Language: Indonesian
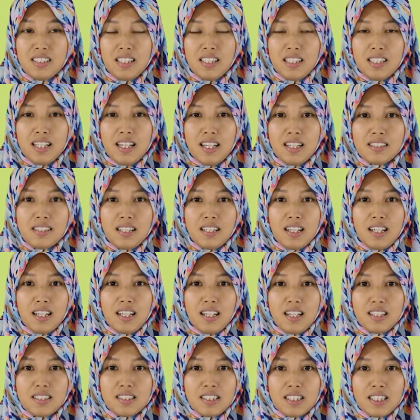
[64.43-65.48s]
ini
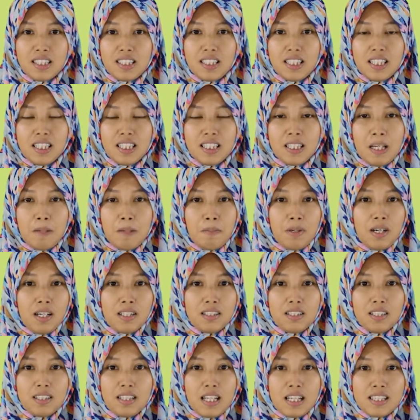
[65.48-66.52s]
adalah sedikit
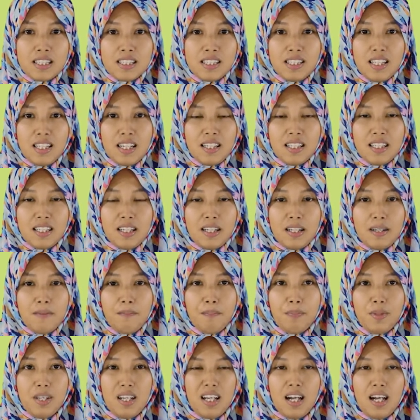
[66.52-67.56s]
gambaran tentang siang ya.
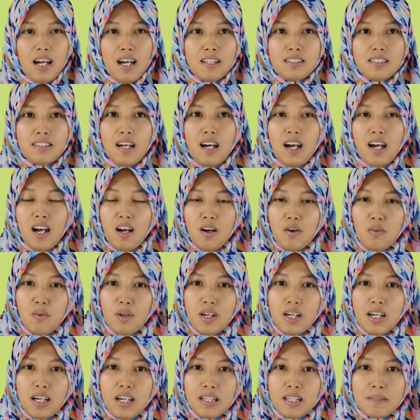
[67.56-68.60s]
Ada
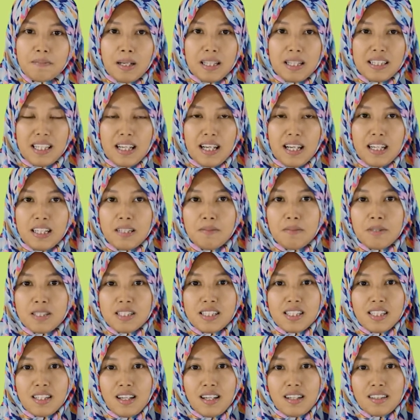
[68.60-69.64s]
awan, matahari
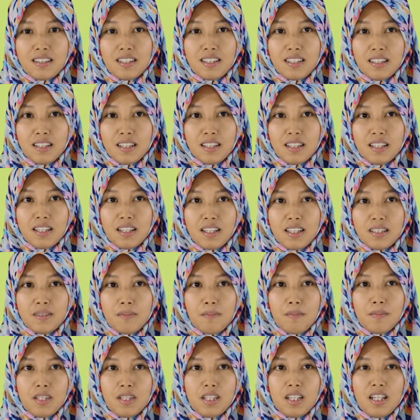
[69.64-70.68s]
bersinar terang,
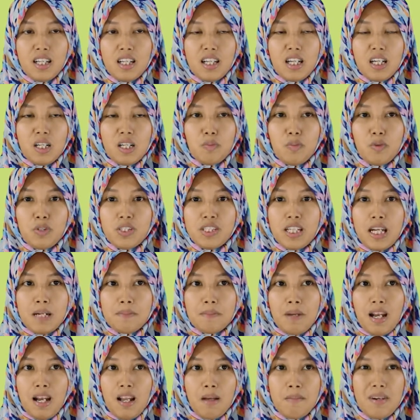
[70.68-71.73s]
kemudian
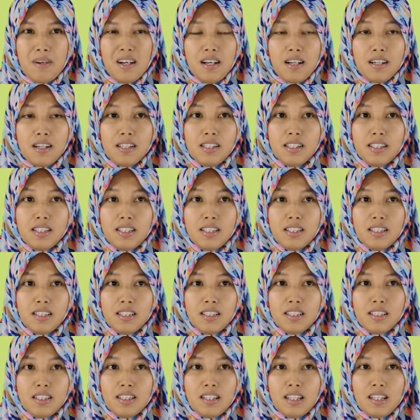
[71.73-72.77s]
malam hari
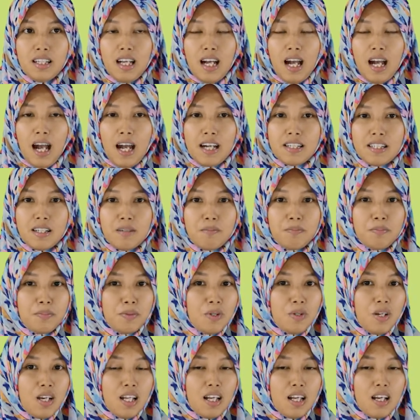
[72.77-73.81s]
ada
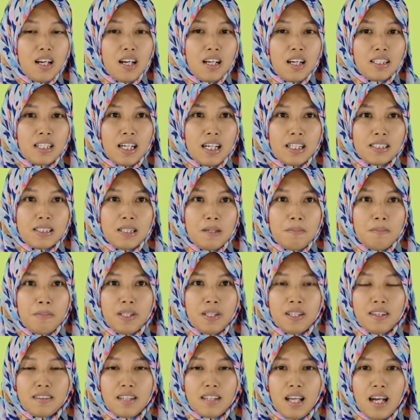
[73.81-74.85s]
bulan, ada
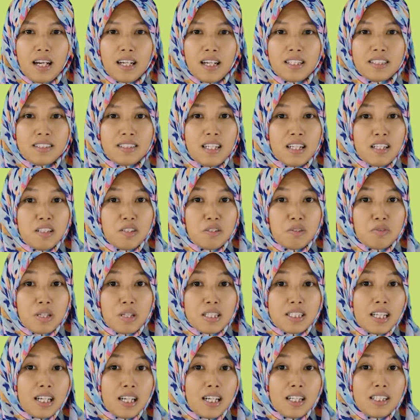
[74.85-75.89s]
bintang dan
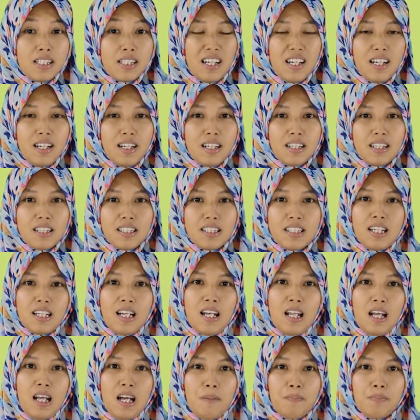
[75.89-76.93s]
suasananya
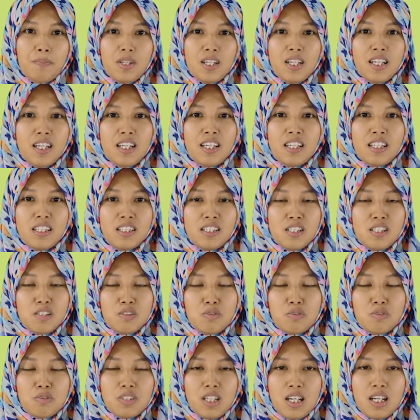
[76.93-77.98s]
gelap. Ini
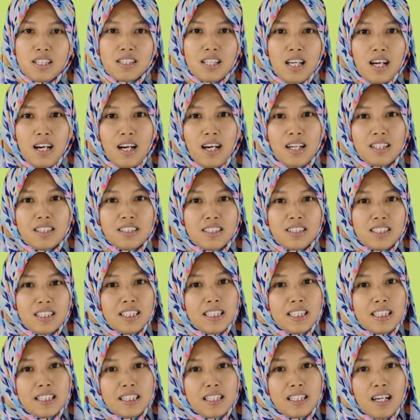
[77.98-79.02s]
sudah sangat
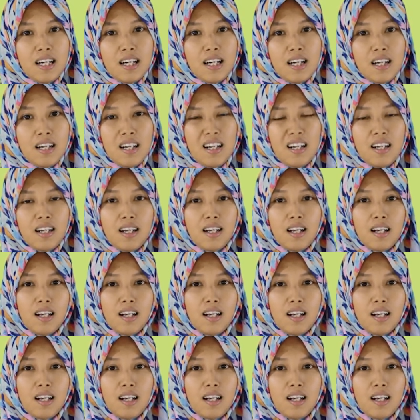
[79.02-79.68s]
kita